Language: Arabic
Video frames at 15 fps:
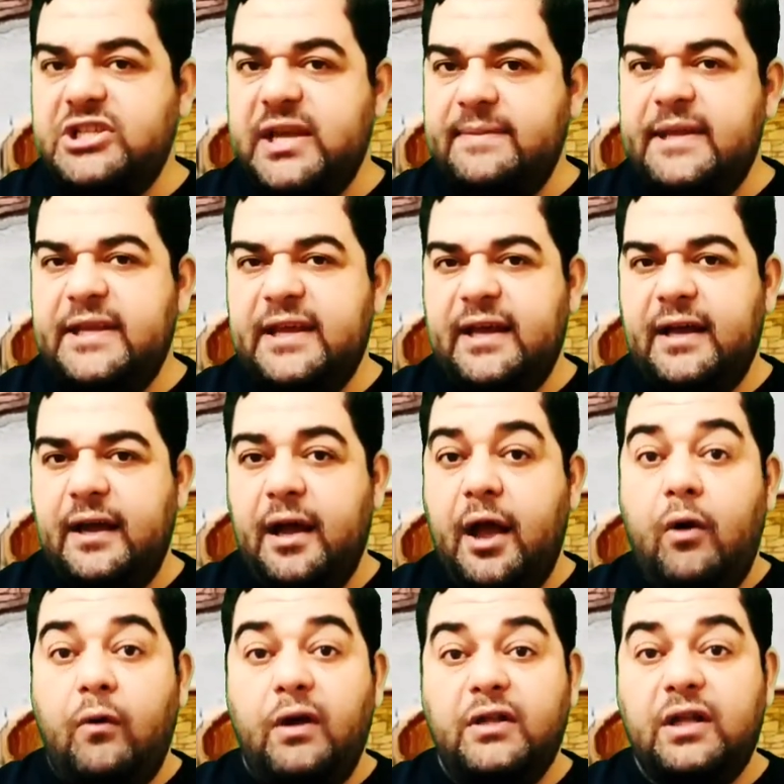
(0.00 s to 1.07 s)
الجميع
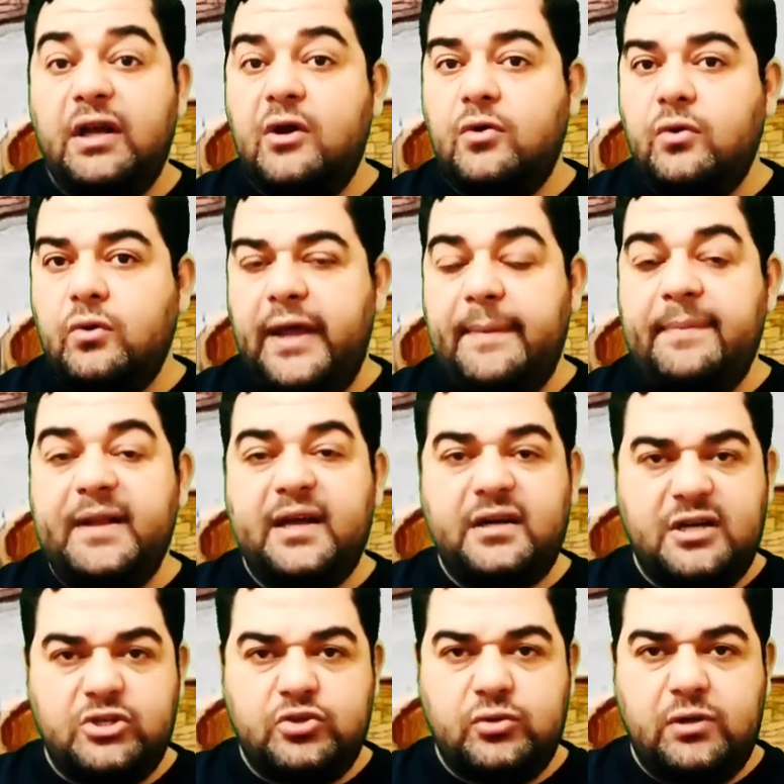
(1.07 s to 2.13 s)
وتركوا ابن
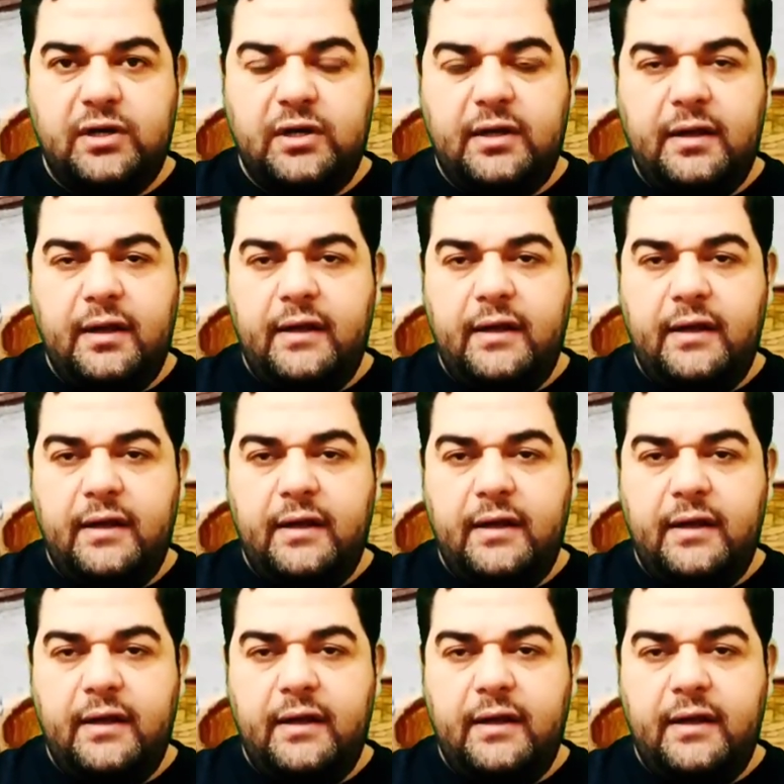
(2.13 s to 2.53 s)
الرجل